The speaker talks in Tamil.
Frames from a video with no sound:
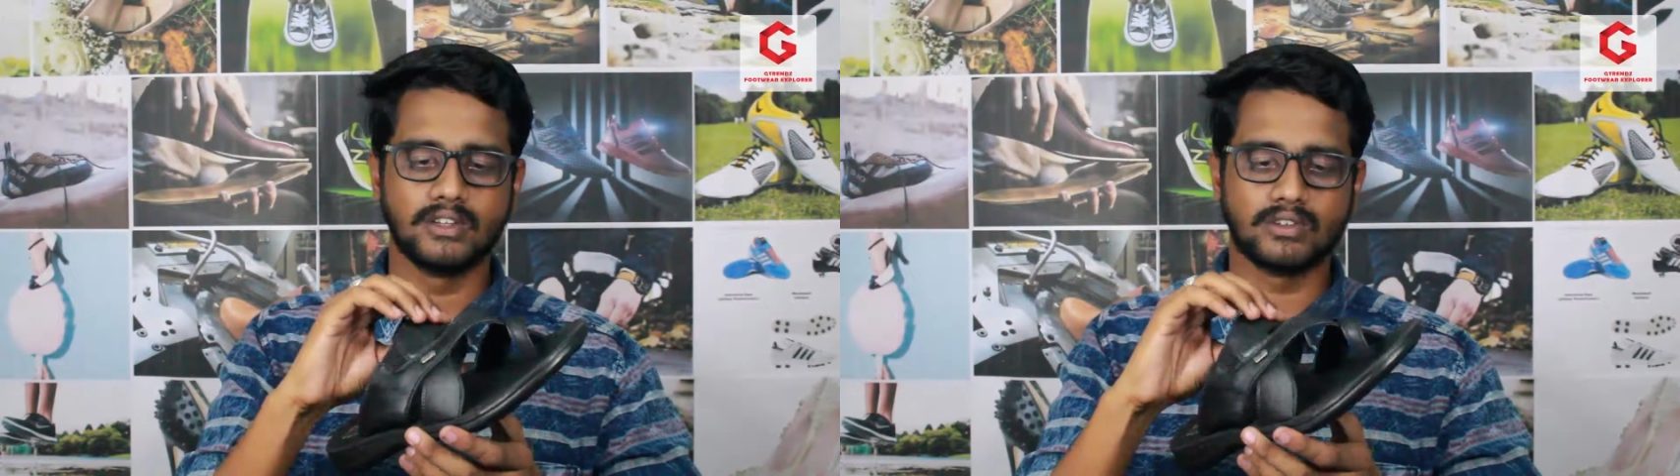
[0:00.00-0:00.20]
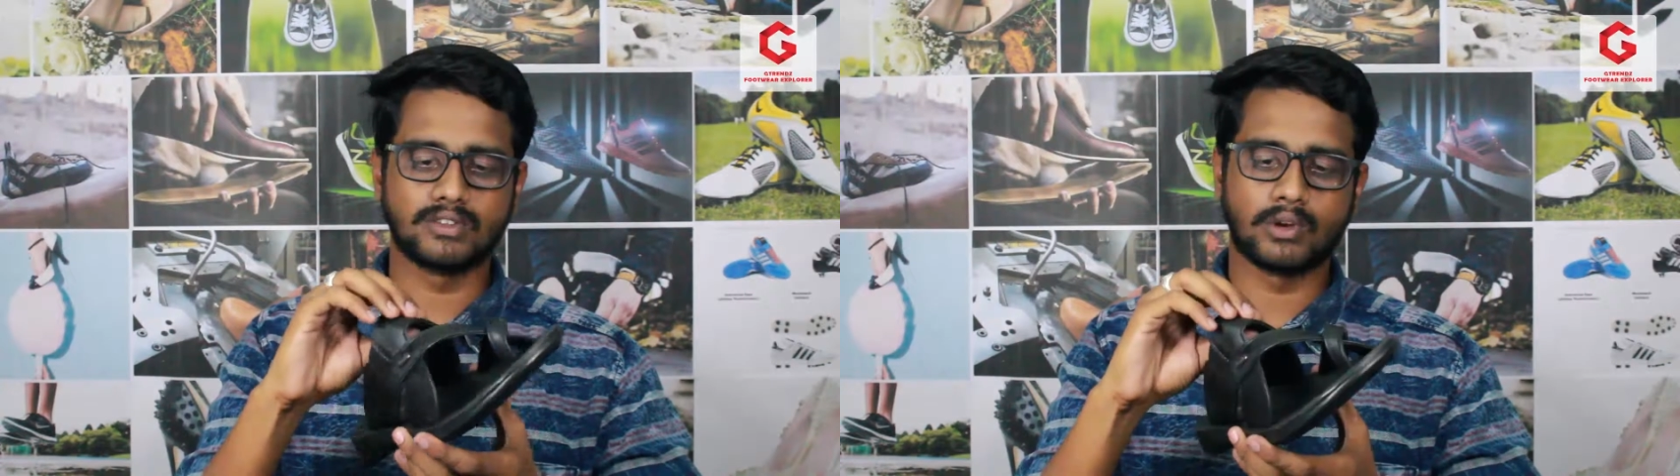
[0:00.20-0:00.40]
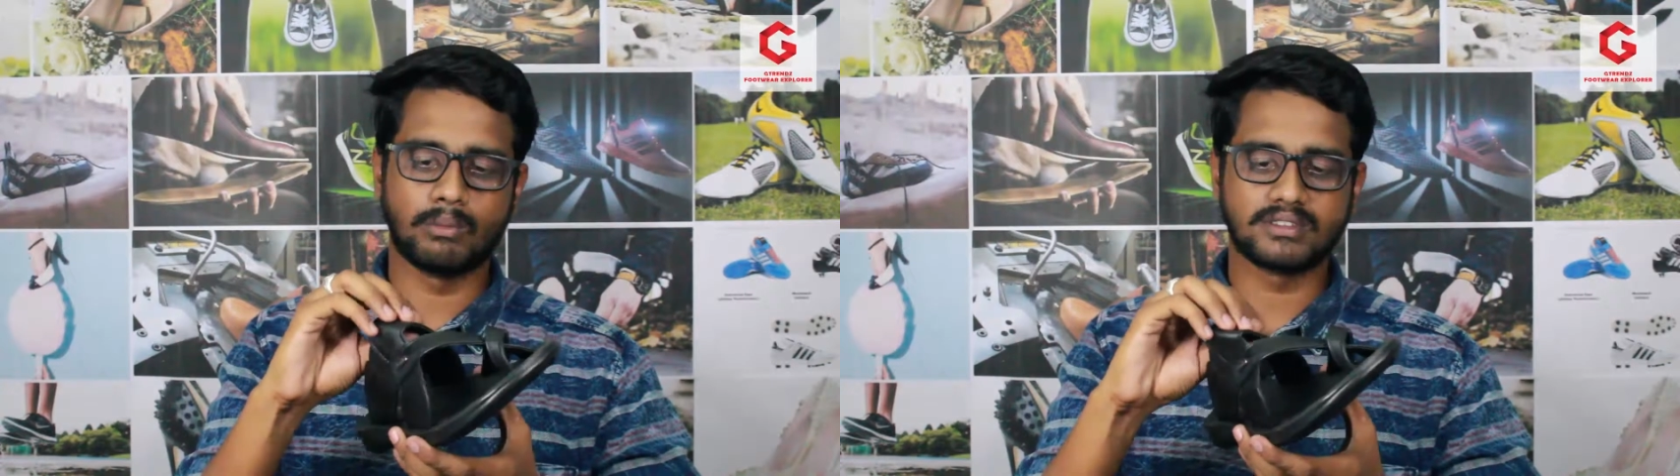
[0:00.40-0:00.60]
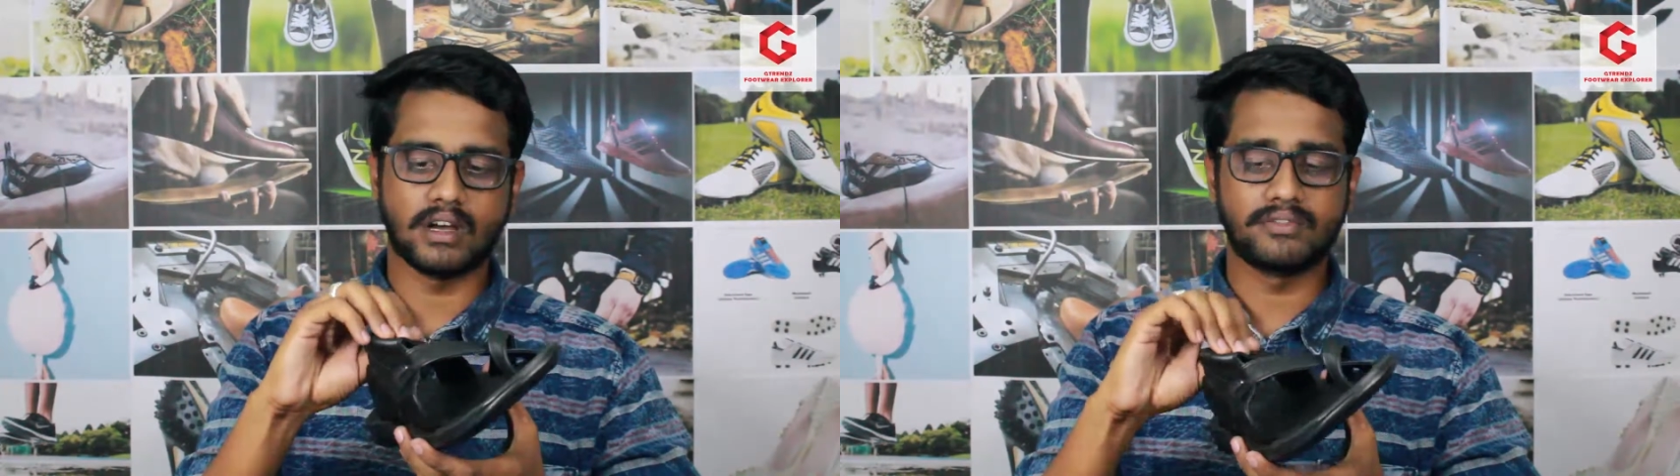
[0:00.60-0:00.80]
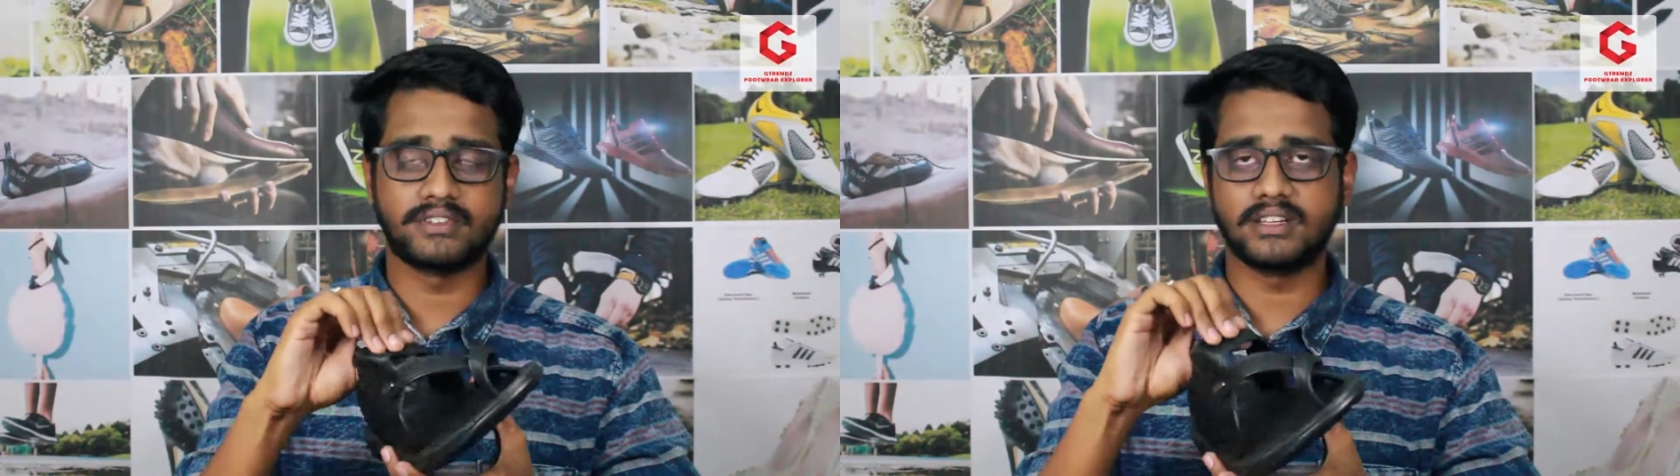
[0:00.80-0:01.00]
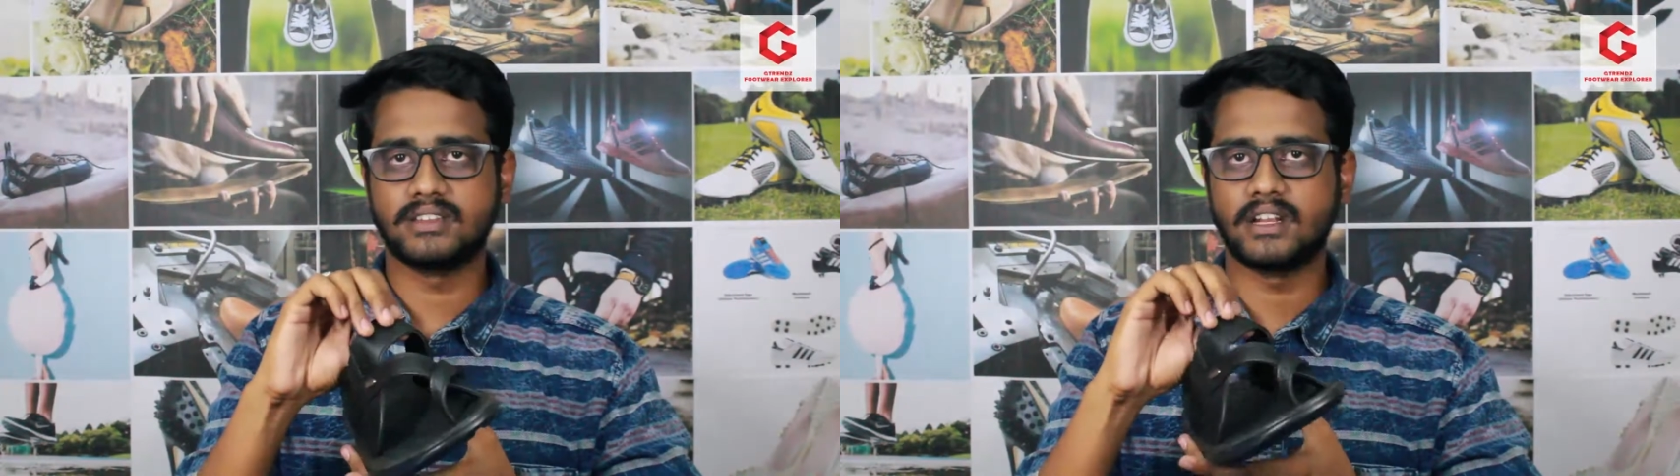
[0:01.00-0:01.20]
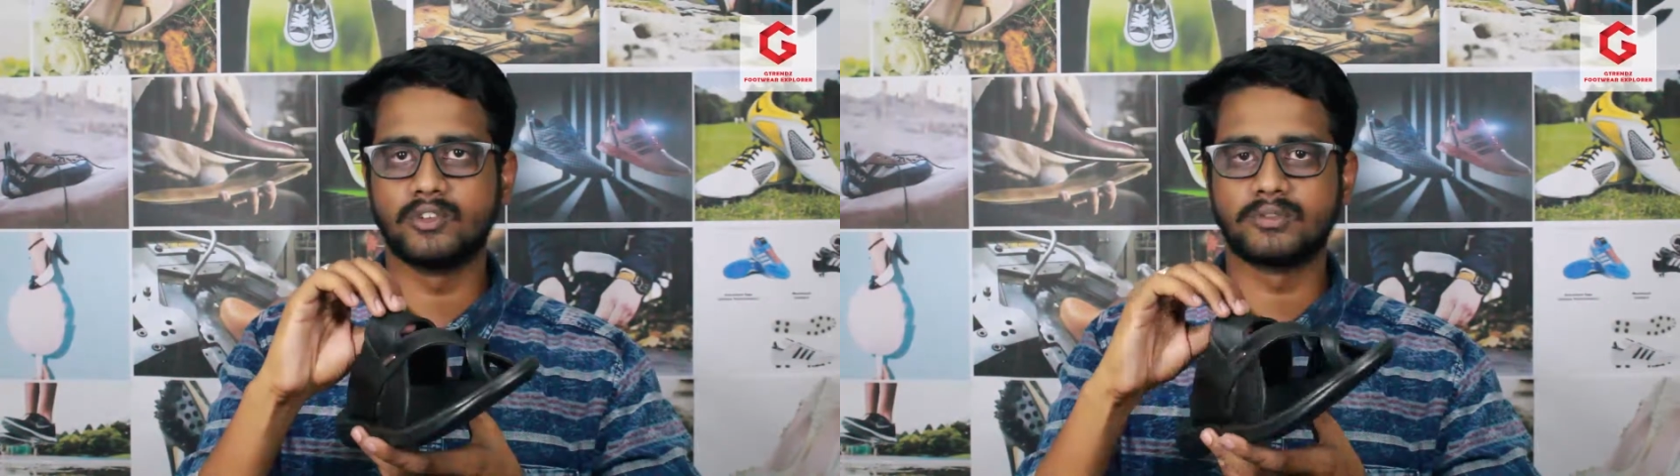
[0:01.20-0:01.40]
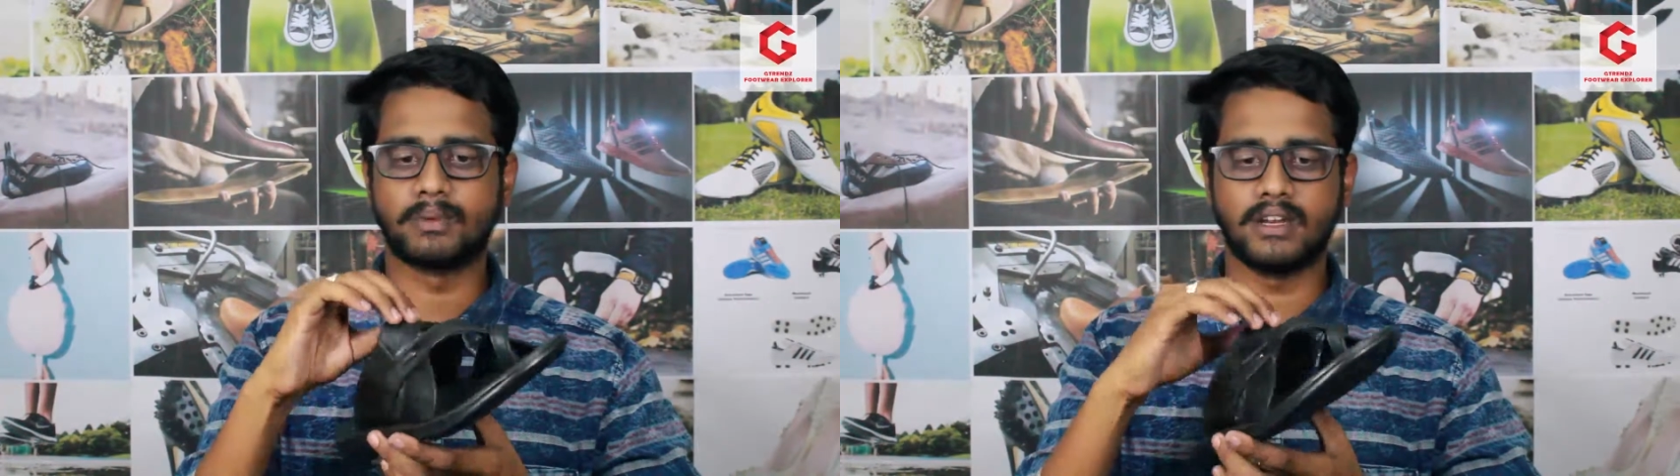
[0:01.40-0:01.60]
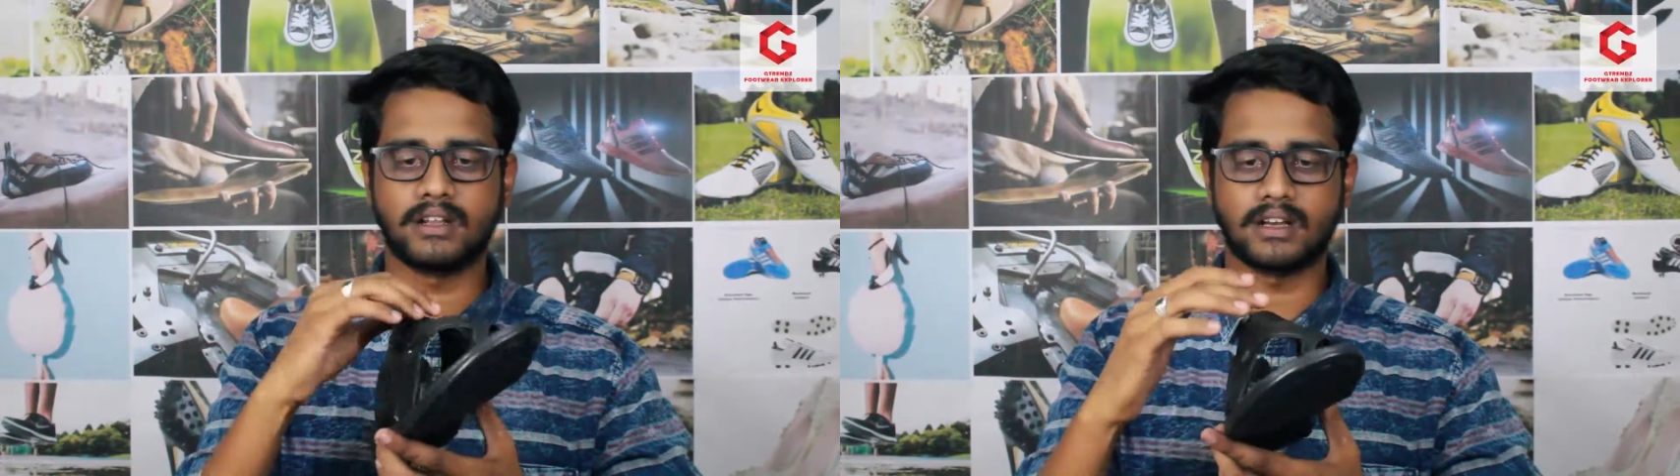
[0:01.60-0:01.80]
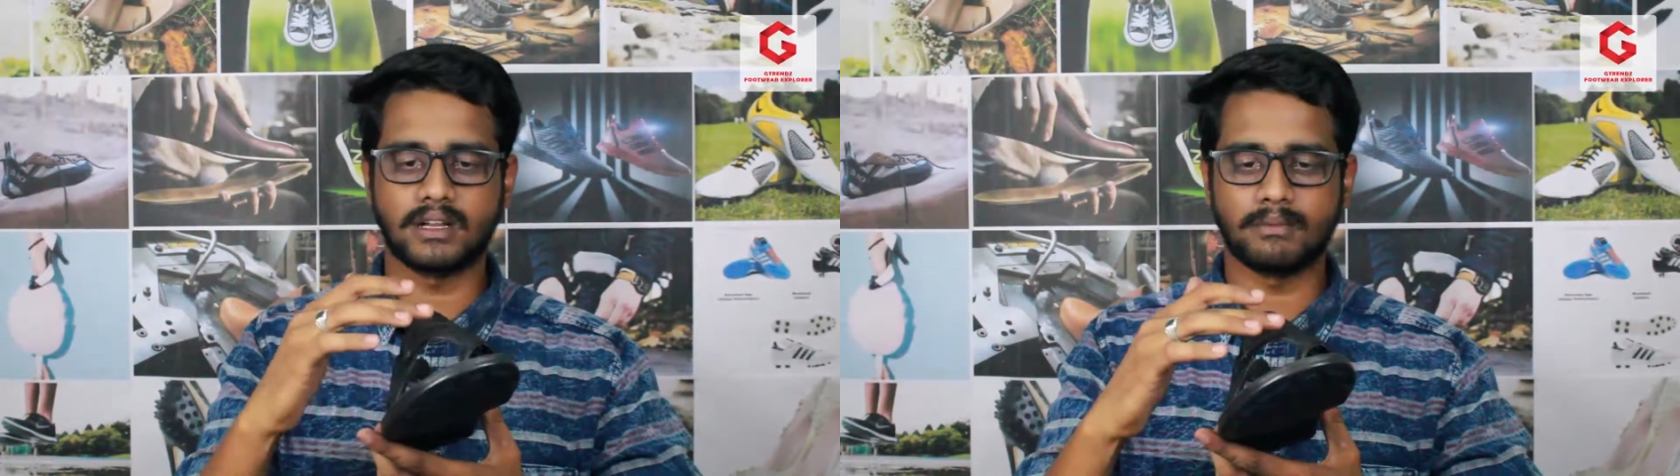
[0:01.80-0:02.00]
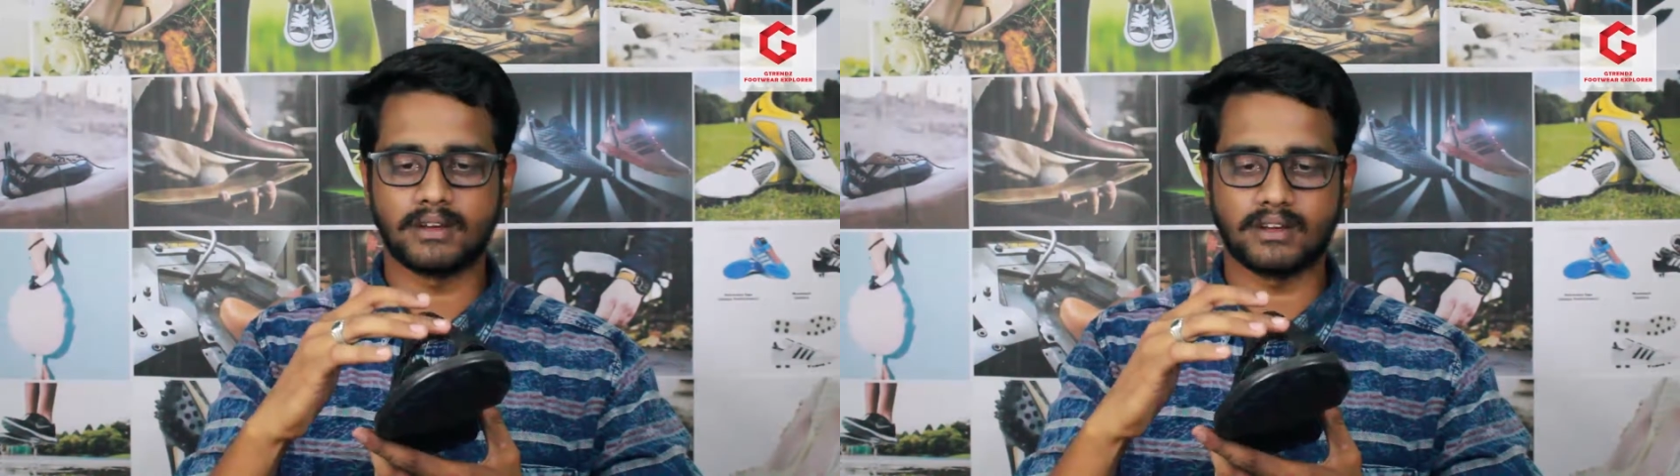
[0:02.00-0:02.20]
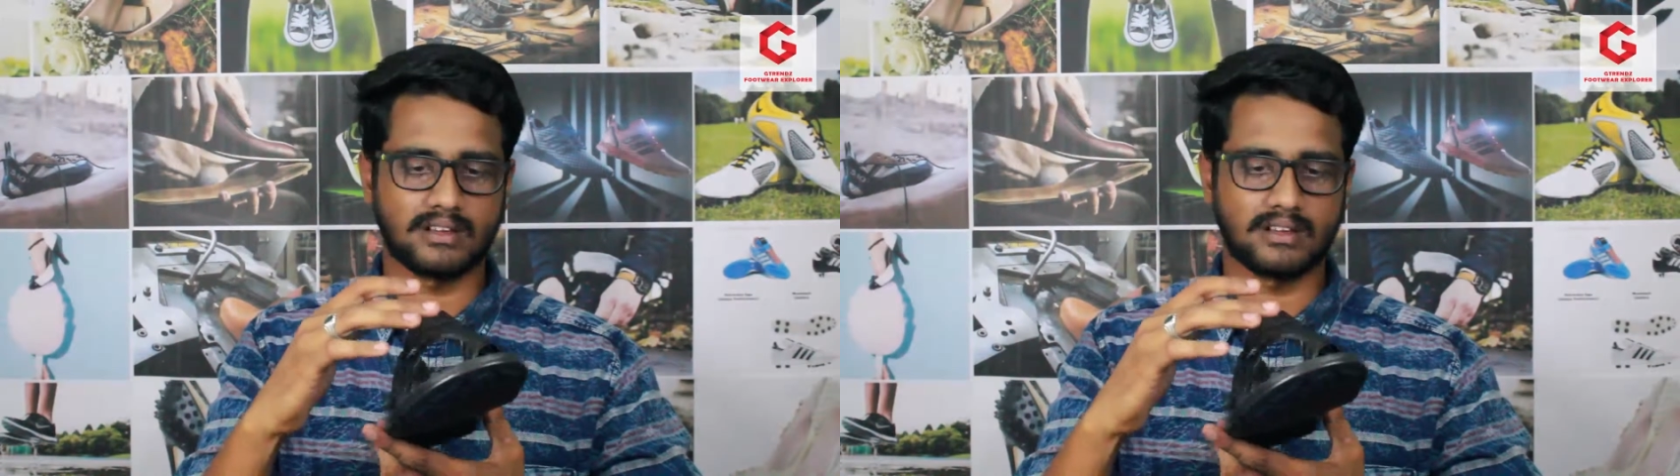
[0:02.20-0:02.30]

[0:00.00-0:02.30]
ஸோ வந்து ரொம்ப சாஃப்ட் ரெக்ஸினாக யூஸ் பண்ணியிருக்காங்க நம்ம